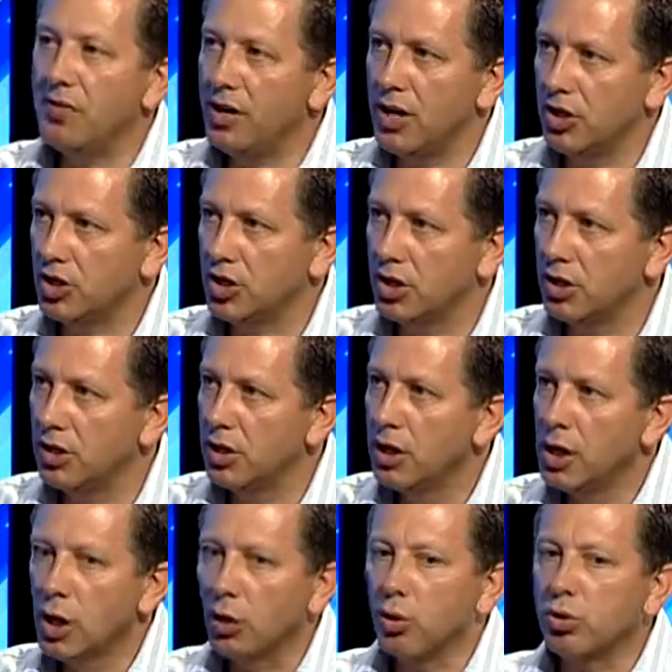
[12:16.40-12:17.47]
вещи.
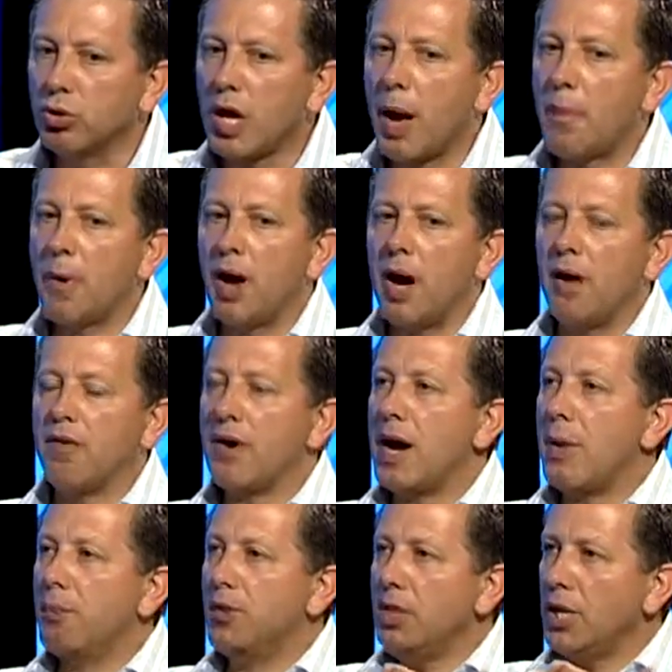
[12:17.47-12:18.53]
Куда бы
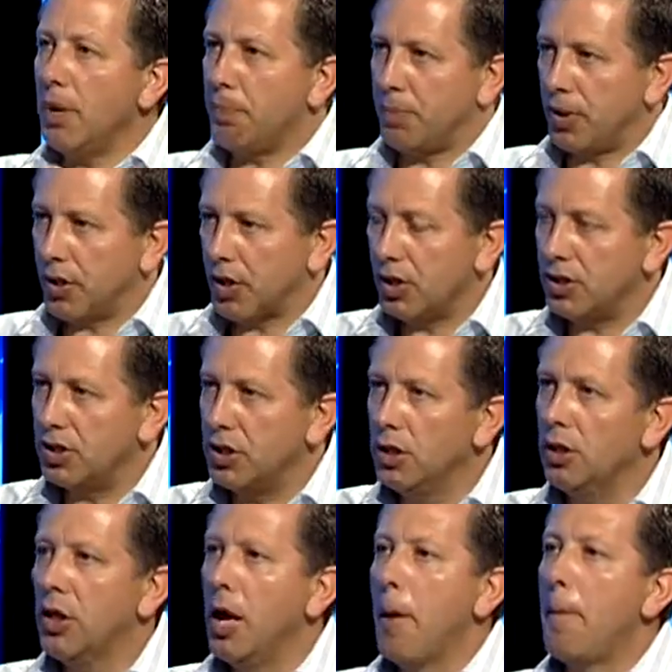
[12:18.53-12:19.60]
Авраам не
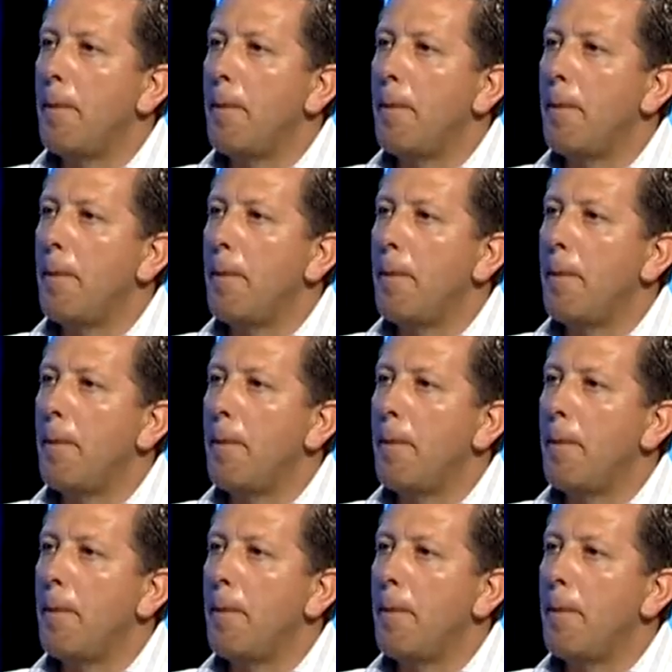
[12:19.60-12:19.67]
приходил,